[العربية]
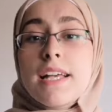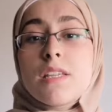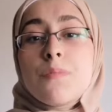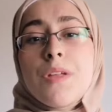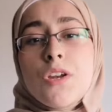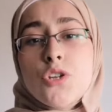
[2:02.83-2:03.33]

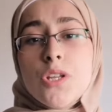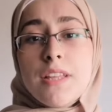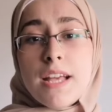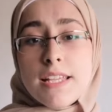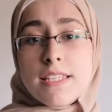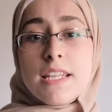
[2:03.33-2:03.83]
حسب درجة
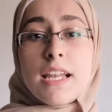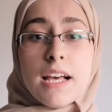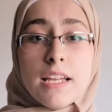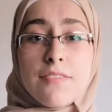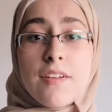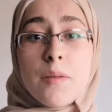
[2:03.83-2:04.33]
تأذي
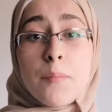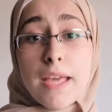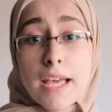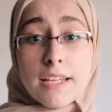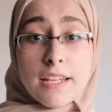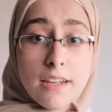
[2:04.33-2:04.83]
الأغلفة
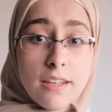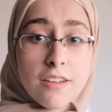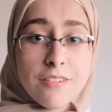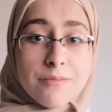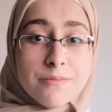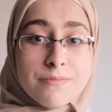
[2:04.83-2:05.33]
الميالينية
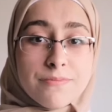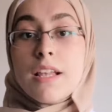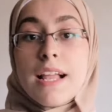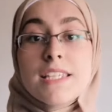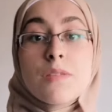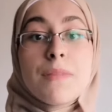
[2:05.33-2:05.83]

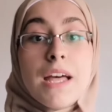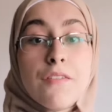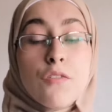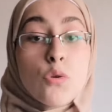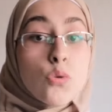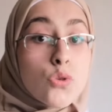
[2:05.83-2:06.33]
لازم
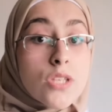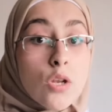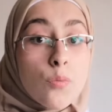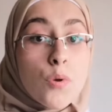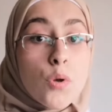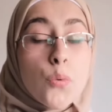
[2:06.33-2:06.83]
نعرف انه
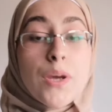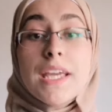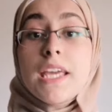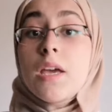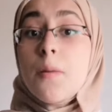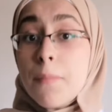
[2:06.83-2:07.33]
التصلب
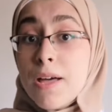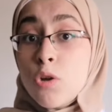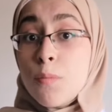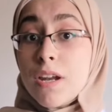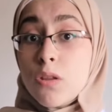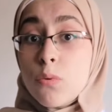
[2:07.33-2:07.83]
اللويحي ما
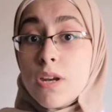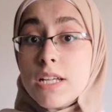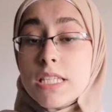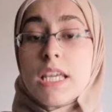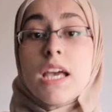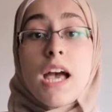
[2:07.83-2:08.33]
له مرض
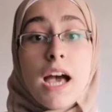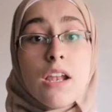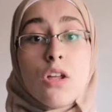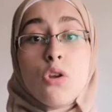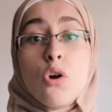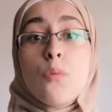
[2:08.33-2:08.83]
وراثي
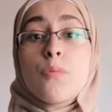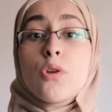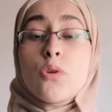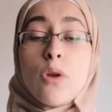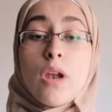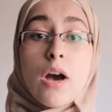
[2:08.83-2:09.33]
على الرغم من
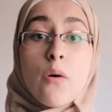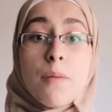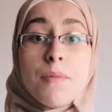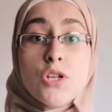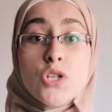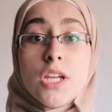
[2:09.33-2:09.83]
أنه
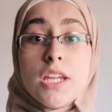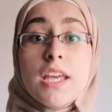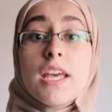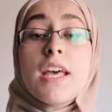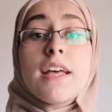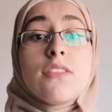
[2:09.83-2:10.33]
العوامل
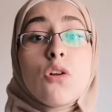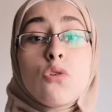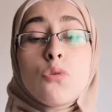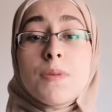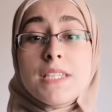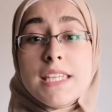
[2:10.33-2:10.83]
الجينية
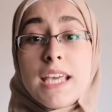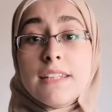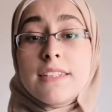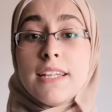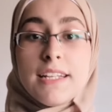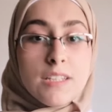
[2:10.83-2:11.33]
دور
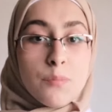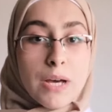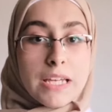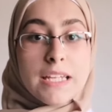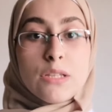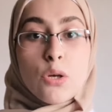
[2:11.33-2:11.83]
بزيادة
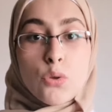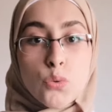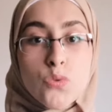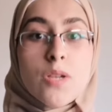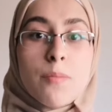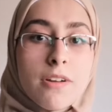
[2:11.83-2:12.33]
احتمالية
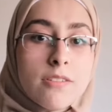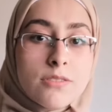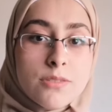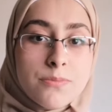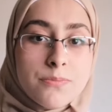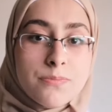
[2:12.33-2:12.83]
حدوث المرض
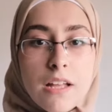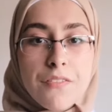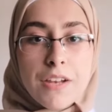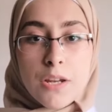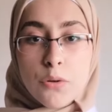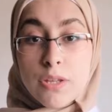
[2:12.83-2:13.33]

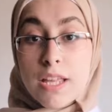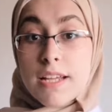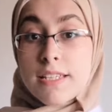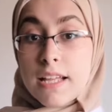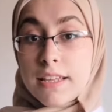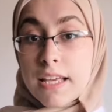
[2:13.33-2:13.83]
إضافة لأنه
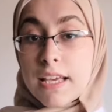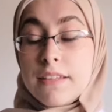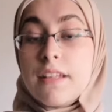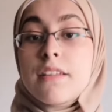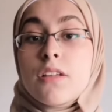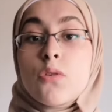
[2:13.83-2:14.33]
الدراسات
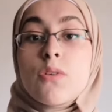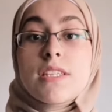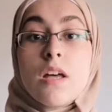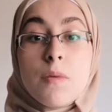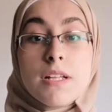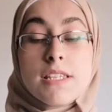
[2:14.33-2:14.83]
أكدت أنه
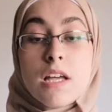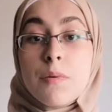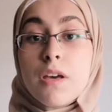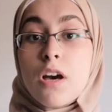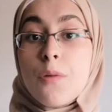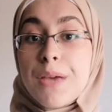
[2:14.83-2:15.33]
إصابات
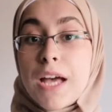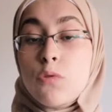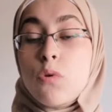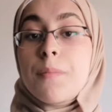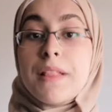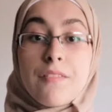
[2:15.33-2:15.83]
سابقة
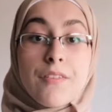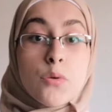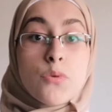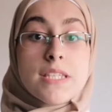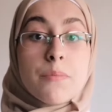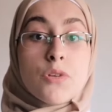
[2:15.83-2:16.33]
بعدوى مثل
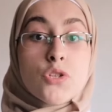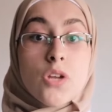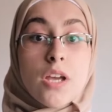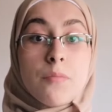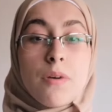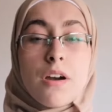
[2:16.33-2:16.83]
فيروس
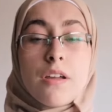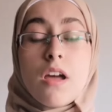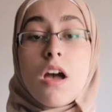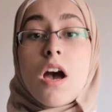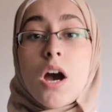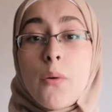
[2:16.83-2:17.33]
إبنشتاين باير
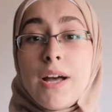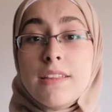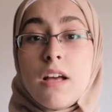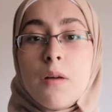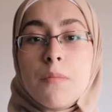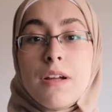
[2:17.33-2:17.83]
أو
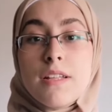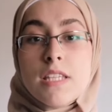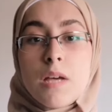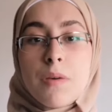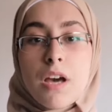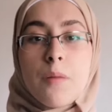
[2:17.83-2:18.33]
حتى أمراض
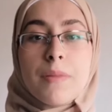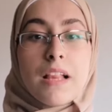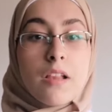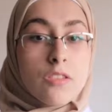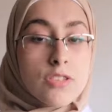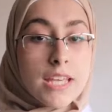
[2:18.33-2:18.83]
سابقة
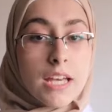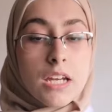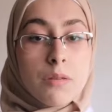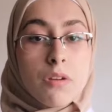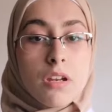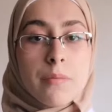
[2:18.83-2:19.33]
مثل
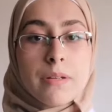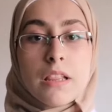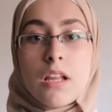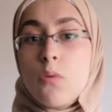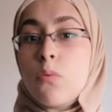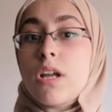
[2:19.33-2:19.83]
السكري من
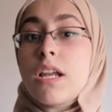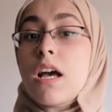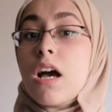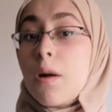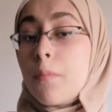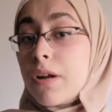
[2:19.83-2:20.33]
النمط الأول،
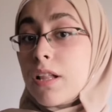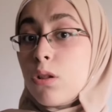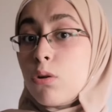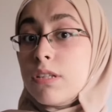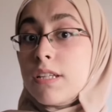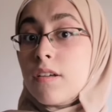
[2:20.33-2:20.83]
أمراض
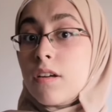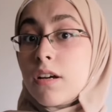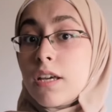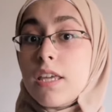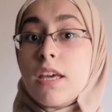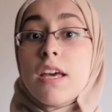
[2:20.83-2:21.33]
الغدة
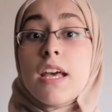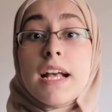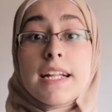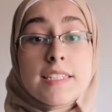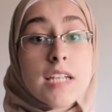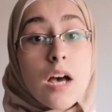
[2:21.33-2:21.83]
الدرقية،
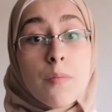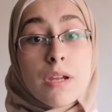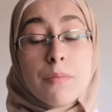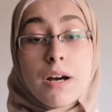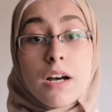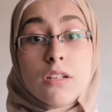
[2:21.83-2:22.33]
التهاب
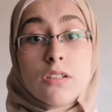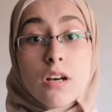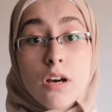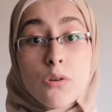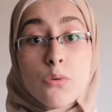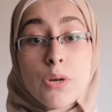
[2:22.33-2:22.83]
الأمعاء
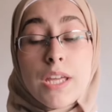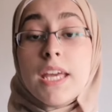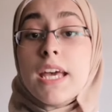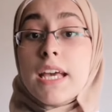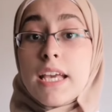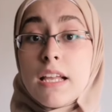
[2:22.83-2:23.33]
التقرحي،
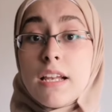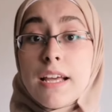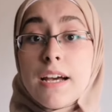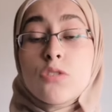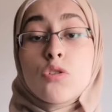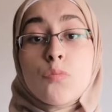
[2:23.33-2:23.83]

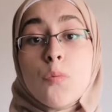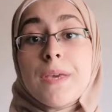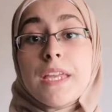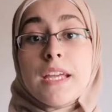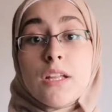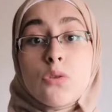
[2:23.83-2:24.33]
كلياتهم
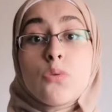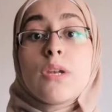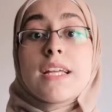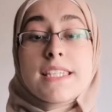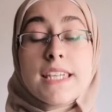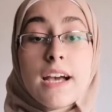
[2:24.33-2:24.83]
ممكن يؤدوا
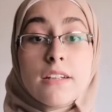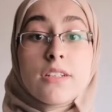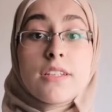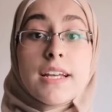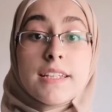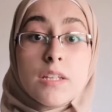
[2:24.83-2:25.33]

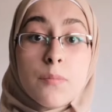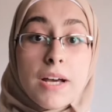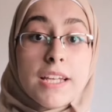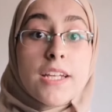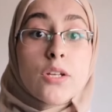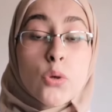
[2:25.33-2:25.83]
لزيادة
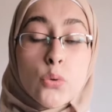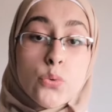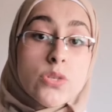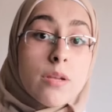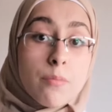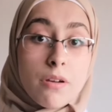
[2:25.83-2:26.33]
احتمالية
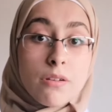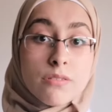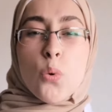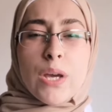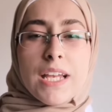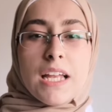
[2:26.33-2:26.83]
حدوث المرض،
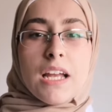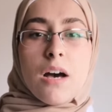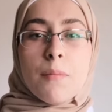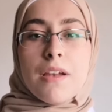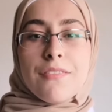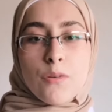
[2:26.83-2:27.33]
وخلال
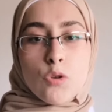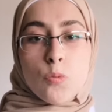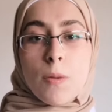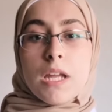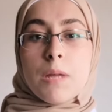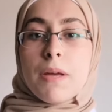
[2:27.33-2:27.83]
عام
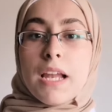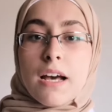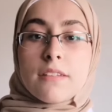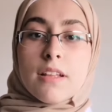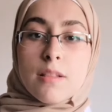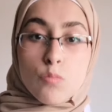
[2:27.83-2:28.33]
2008
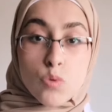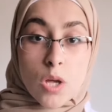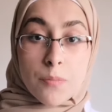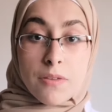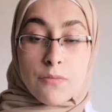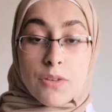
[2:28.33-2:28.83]
بلغ عدد
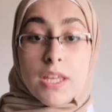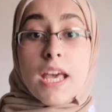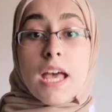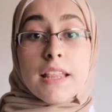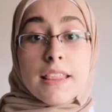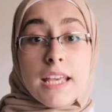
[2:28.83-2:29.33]
المصابين فيه
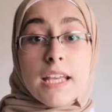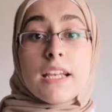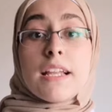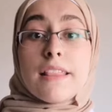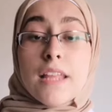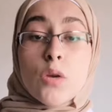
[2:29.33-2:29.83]
2
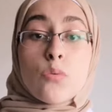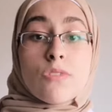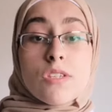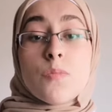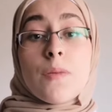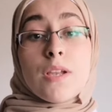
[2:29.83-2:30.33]

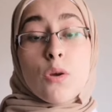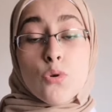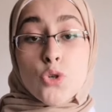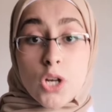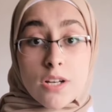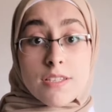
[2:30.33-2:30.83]
ل 2.5
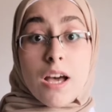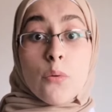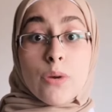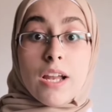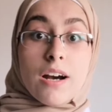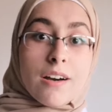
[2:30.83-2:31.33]
مليون شخص
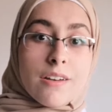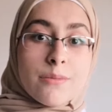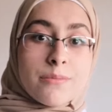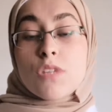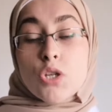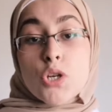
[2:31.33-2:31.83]
حول العالم.
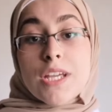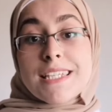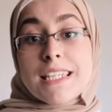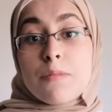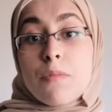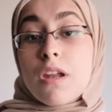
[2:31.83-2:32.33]

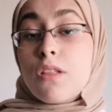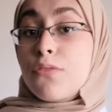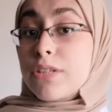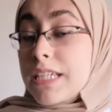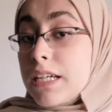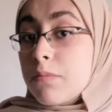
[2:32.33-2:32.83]
تشخيص المرض
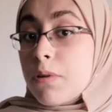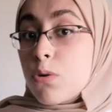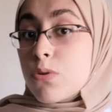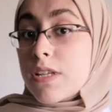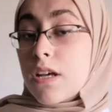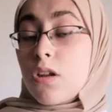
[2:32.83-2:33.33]
فعليا
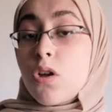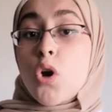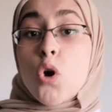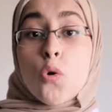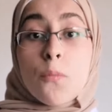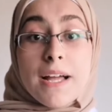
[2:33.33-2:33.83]
ما سهل،
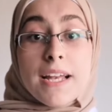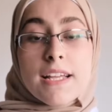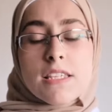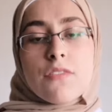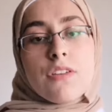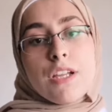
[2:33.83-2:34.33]
ومع
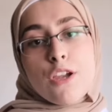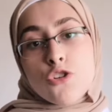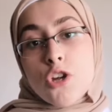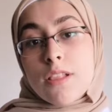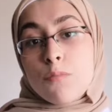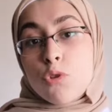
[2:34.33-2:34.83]
الأسف
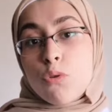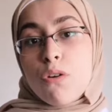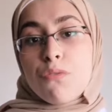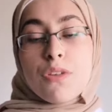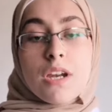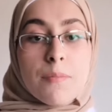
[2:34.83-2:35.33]
العلاجات
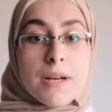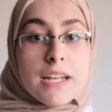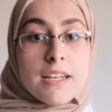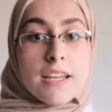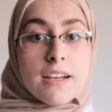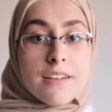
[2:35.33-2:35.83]
المتوفرة ما
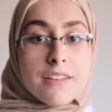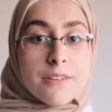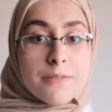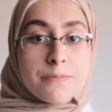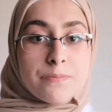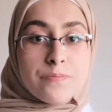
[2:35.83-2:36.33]

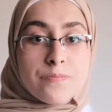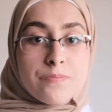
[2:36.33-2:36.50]
نهائية.